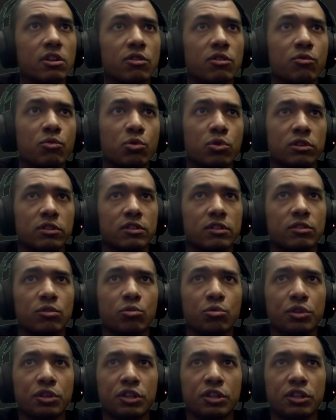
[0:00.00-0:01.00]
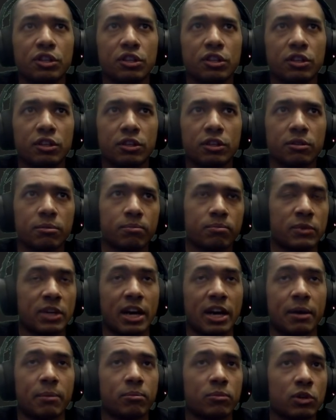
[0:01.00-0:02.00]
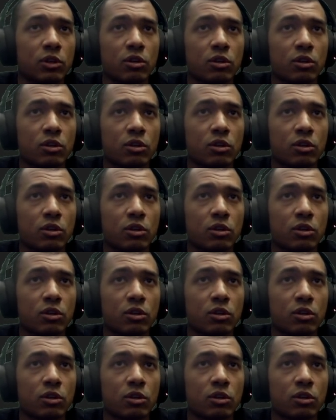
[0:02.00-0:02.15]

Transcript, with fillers: Вот, ну и да,